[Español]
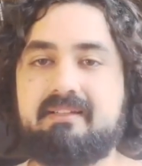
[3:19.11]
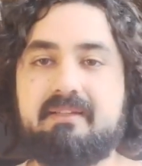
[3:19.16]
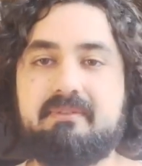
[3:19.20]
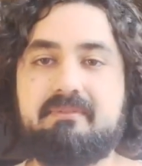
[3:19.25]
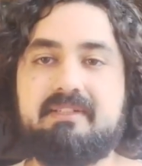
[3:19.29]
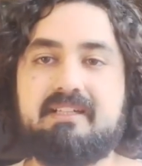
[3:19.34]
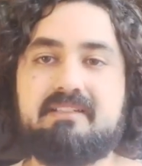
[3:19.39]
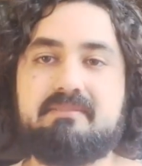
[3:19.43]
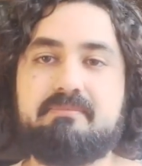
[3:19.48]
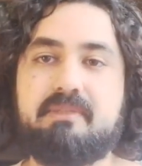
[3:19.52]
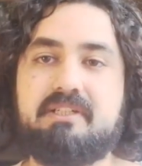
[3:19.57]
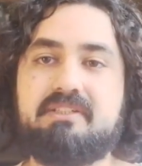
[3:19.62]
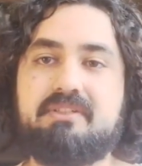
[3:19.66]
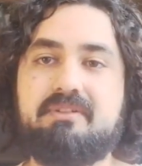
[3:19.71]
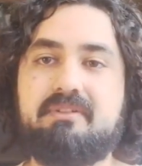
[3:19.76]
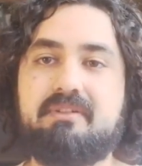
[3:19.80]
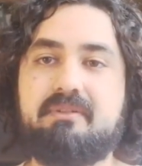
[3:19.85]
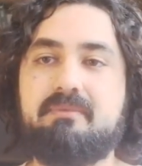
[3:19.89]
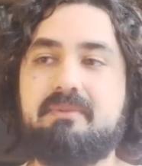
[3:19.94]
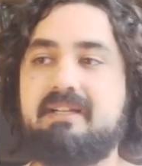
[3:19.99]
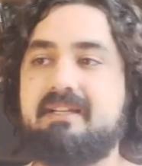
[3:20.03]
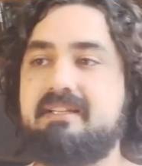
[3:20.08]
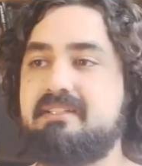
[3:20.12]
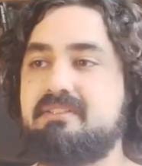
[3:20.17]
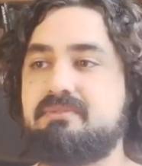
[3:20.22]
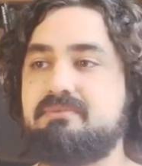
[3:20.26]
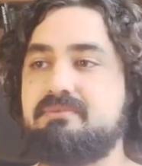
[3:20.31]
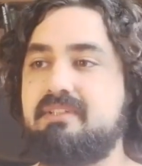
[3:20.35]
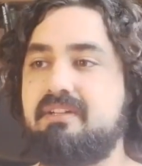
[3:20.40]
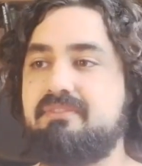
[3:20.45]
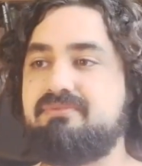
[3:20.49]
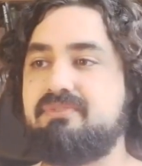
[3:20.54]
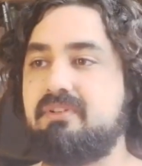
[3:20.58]
que una expresión regular es
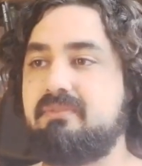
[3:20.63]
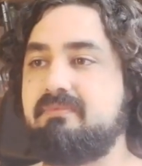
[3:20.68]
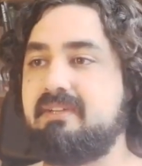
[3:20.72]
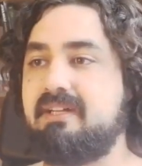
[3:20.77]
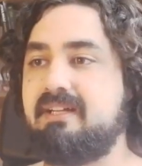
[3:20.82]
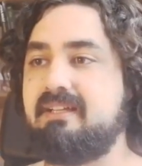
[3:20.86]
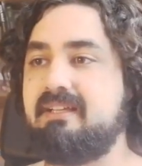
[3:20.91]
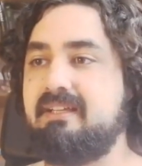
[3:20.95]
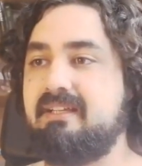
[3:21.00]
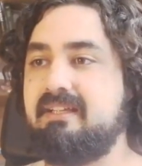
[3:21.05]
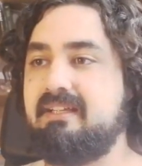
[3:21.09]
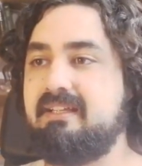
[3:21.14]
una forma